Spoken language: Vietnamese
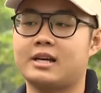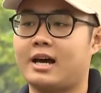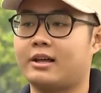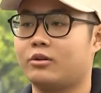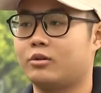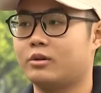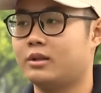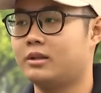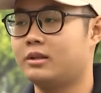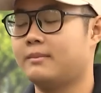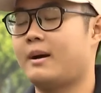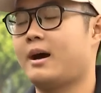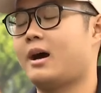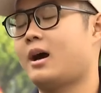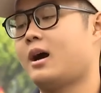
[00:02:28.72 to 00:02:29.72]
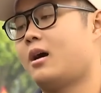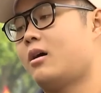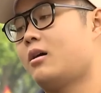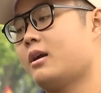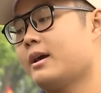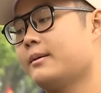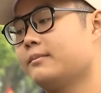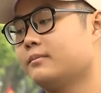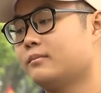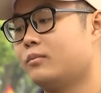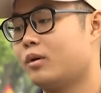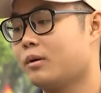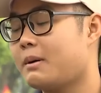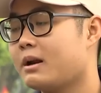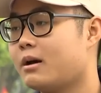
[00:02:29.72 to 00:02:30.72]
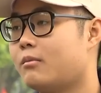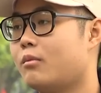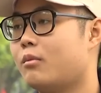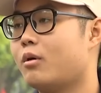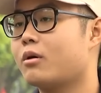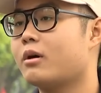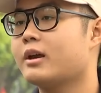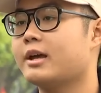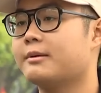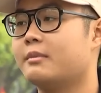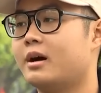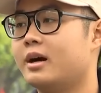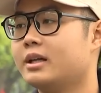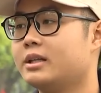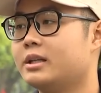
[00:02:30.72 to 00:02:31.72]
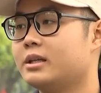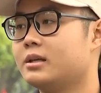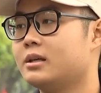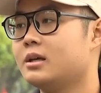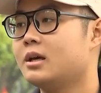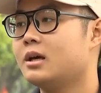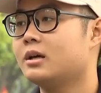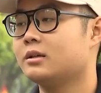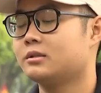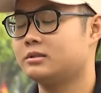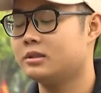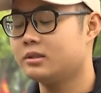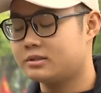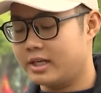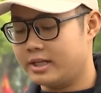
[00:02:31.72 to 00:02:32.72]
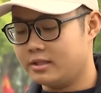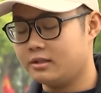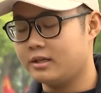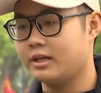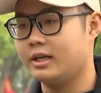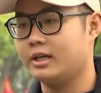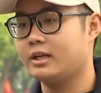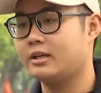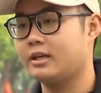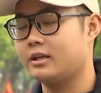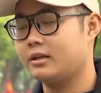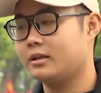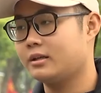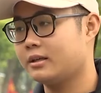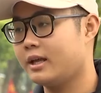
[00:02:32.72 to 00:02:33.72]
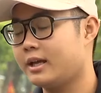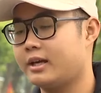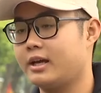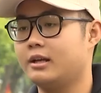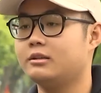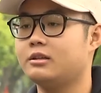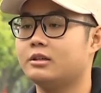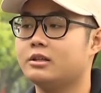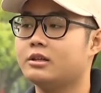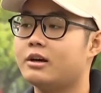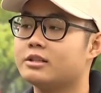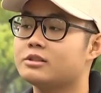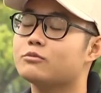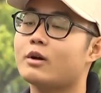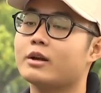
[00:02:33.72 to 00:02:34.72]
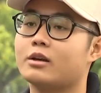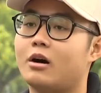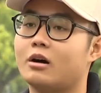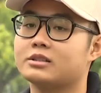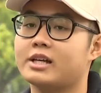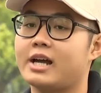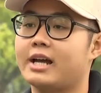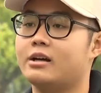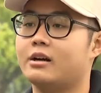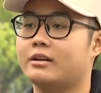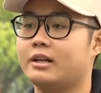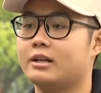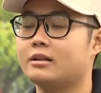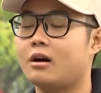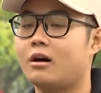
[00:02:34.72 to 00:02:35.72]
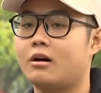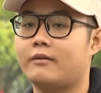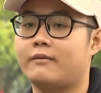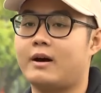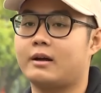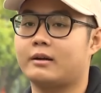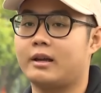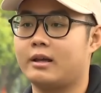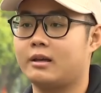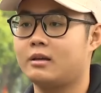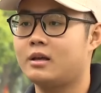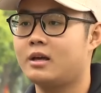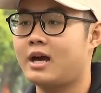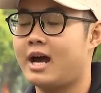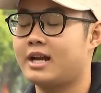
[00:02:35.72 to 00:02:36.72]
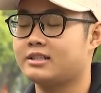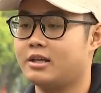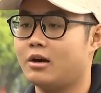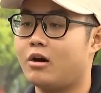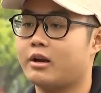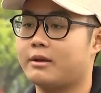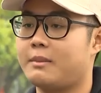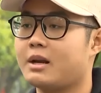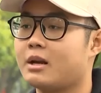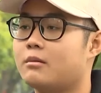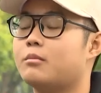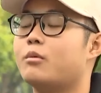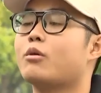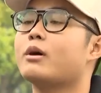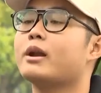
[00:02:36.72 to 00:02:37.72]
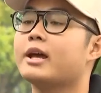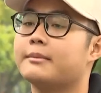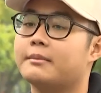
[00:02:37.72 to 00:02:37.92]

đã già rồi mà họ lại muốn bắt đầu một mối quan hệ mới thì những chính những ý định kiến từ những người xung quanh đó sẽ ảnh hưởng đến họ và để hạn chế họ để bắt đầu một mối